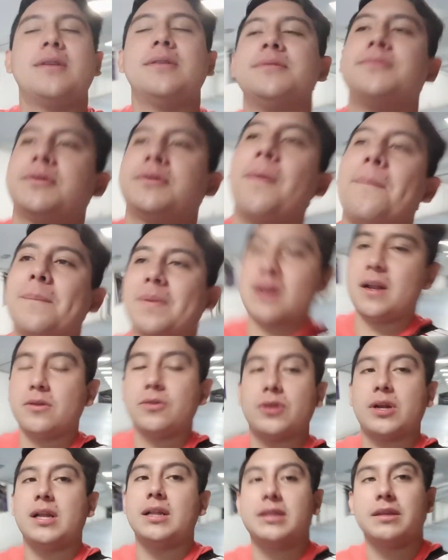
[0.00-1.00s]
temprano
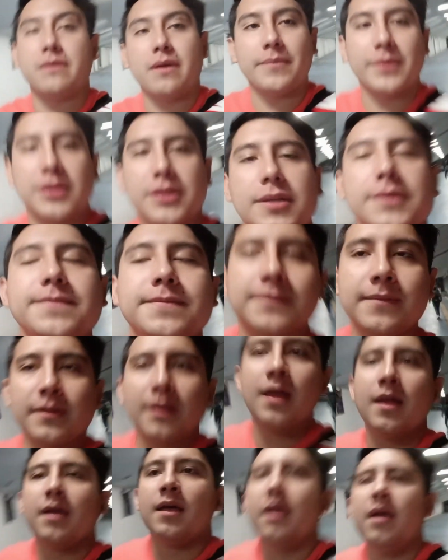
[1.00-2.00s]
relativamente.
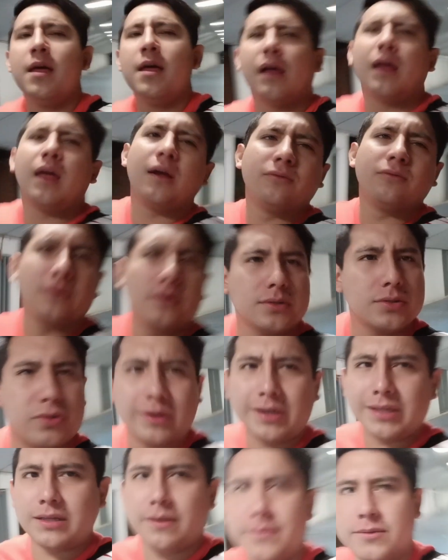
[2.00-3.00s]
Eh, unos
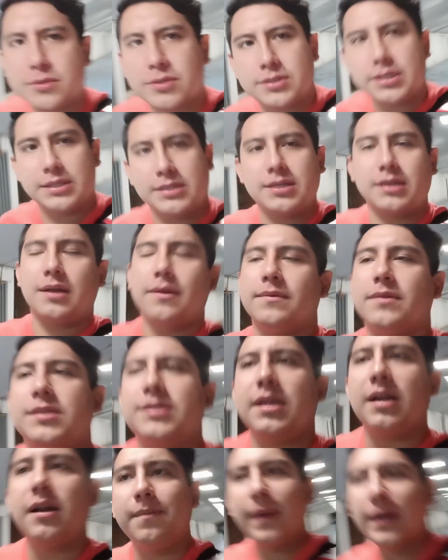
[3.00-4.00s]
40 minutos antes de que
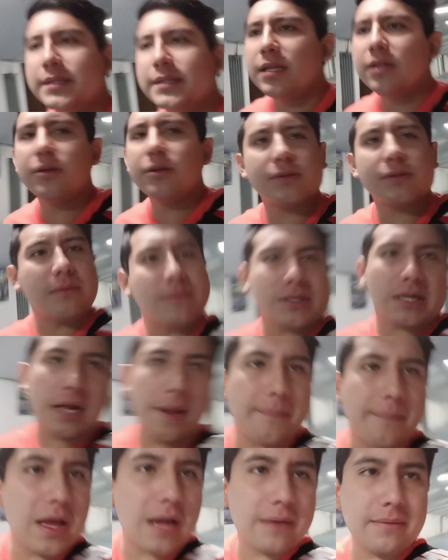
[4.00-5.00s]
iniciara el partido. Nos vamos a
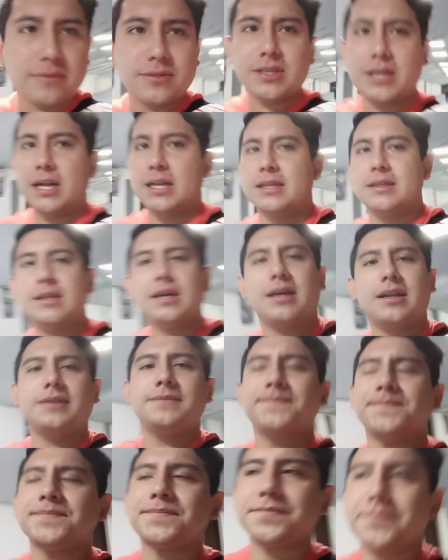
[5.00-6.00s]
cambiar, vamos a calentar.
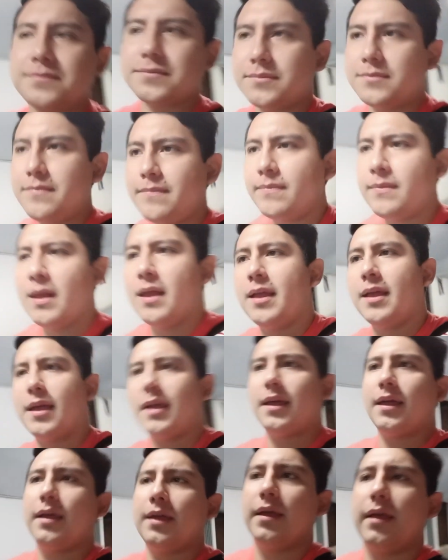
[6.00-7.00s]

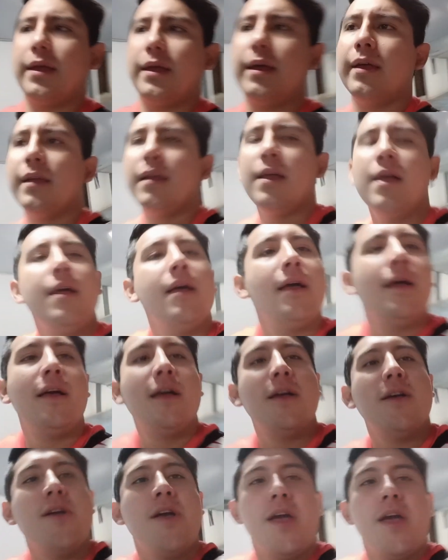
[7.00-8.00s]
Eh,
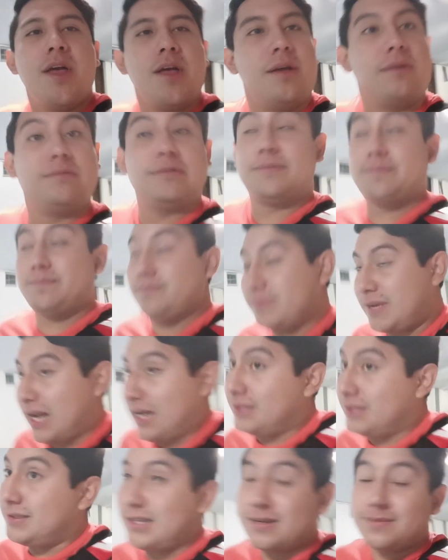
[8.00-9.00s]
pues,
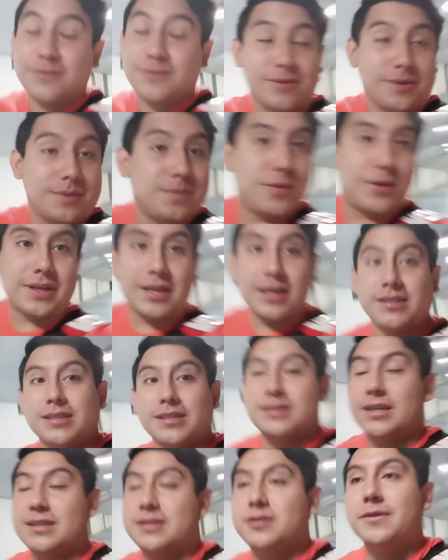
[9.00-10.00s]
calentar muy bien porque sí
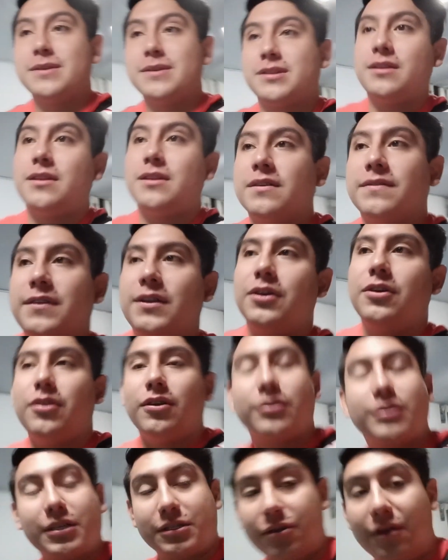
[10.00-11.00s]
está haciendo bastante frío y
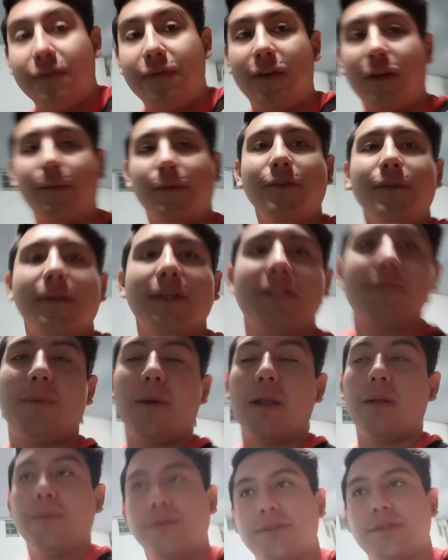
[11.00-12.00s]
ahorita estoy enfermo.
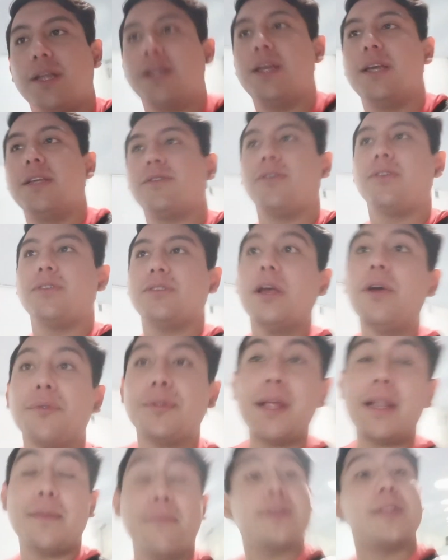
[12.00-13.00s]
Esperemos que eso no sea una
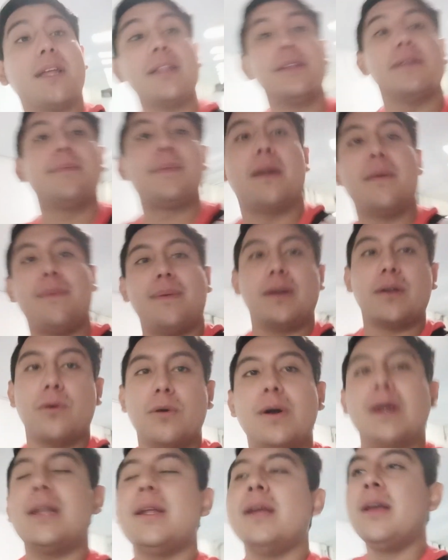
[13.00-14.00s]
limitante para poder
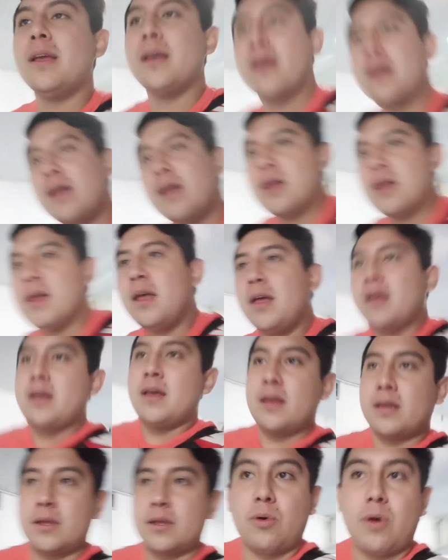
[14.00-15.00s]
jugar.
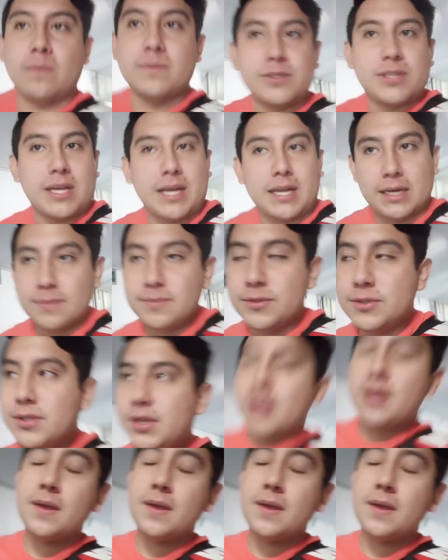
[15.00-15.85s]
Que juguemos y ganemos.